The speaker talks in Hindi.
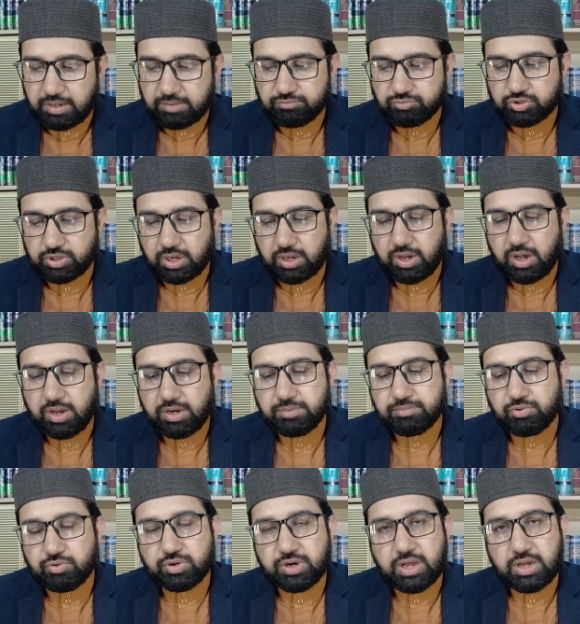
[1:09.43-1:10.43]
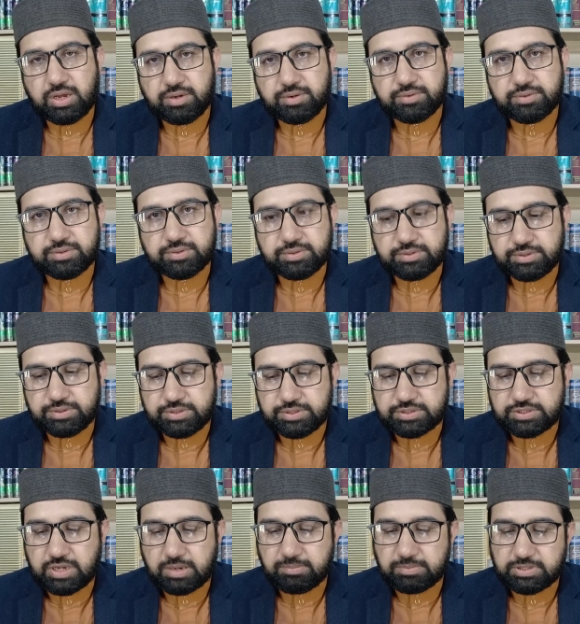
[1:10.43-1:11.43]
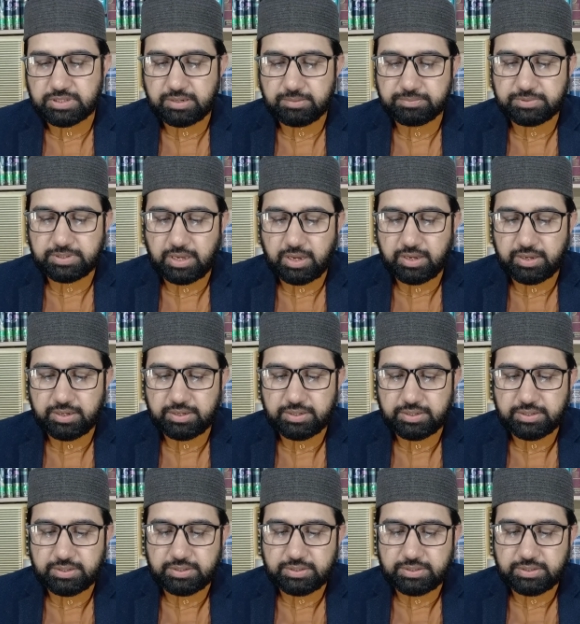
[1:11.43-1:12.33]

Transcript: का मतकारब होना इसका मतलब क्या है